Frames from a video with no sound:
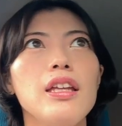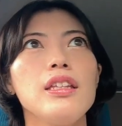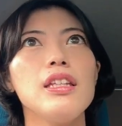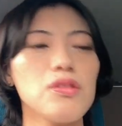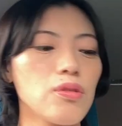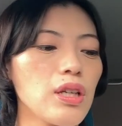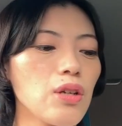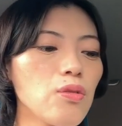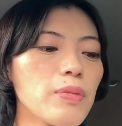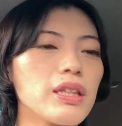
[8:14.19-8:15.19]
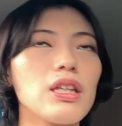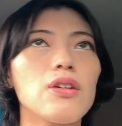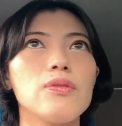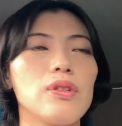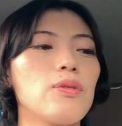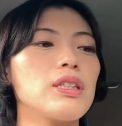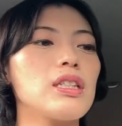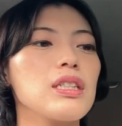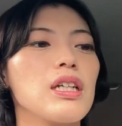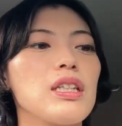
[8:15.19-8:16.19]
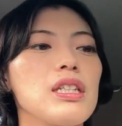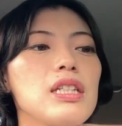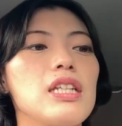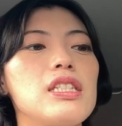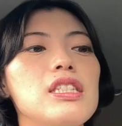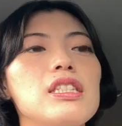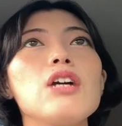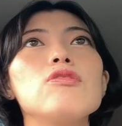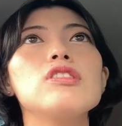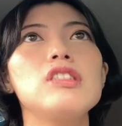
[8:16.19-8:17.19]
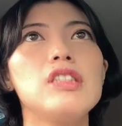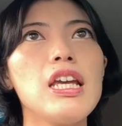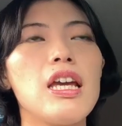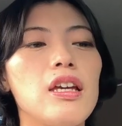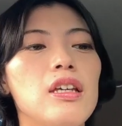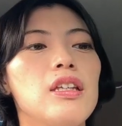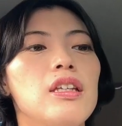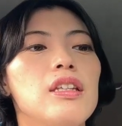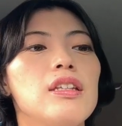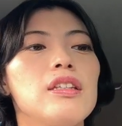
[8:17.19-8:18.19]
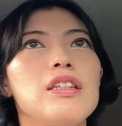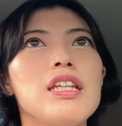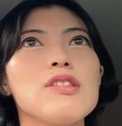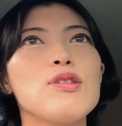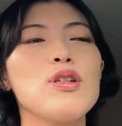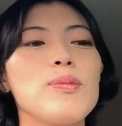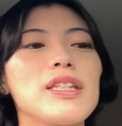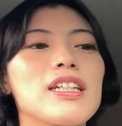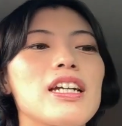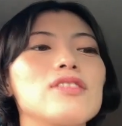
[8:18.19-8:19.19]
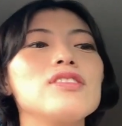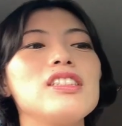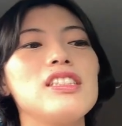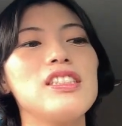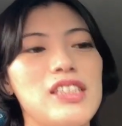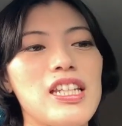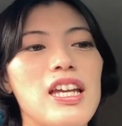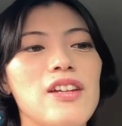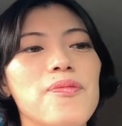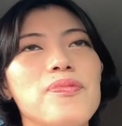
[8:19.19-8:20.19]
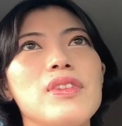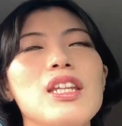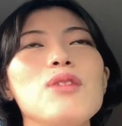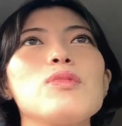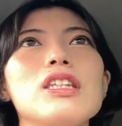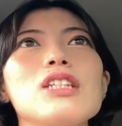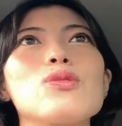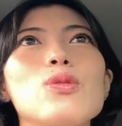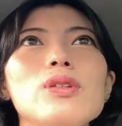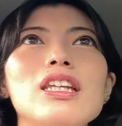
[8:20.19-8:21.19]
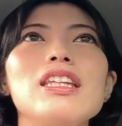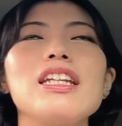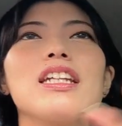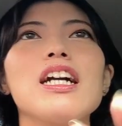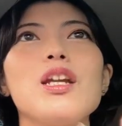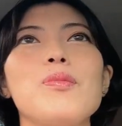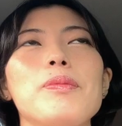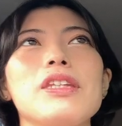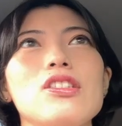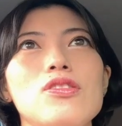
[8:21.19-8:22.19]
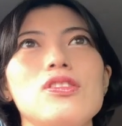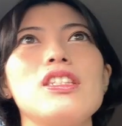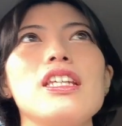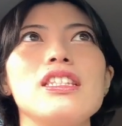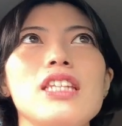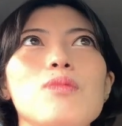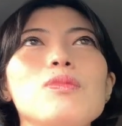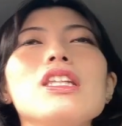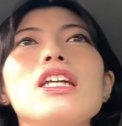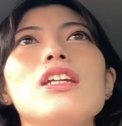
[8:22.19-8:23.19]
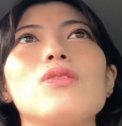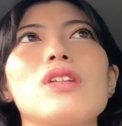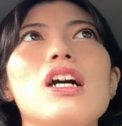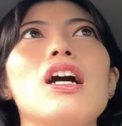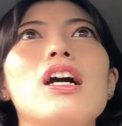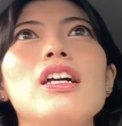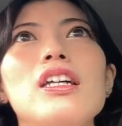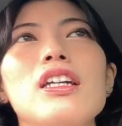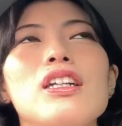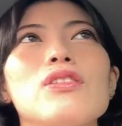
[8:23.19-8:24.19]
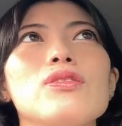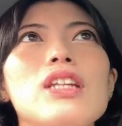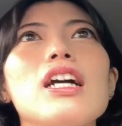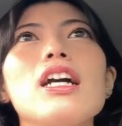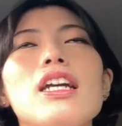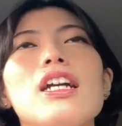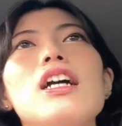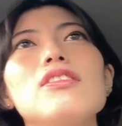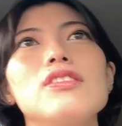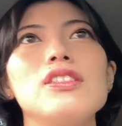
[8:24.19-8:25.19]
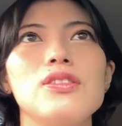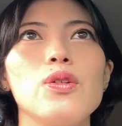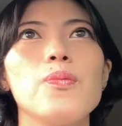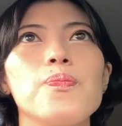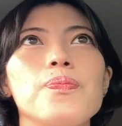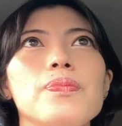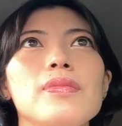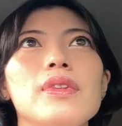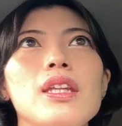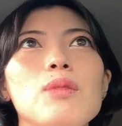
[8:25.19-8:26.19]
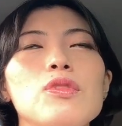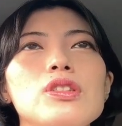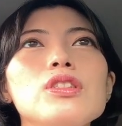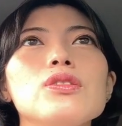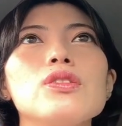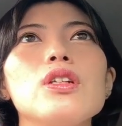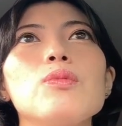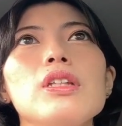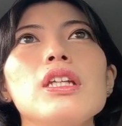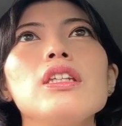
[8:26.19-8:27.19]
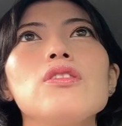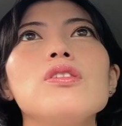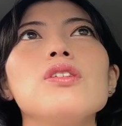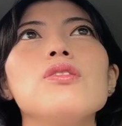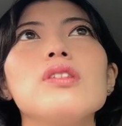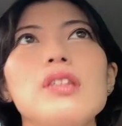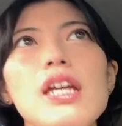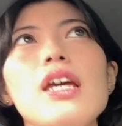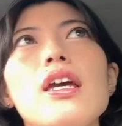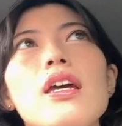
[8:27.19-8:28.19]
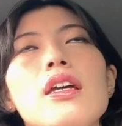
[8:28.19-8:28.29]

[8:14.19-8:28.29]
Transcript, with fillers: でそれをまた、ね、私がデザインし直してでそれをまた確認してでまたそこで何かあればまた修正してみたいなのがこう何回かあるんですよでもちろんそれもね人によって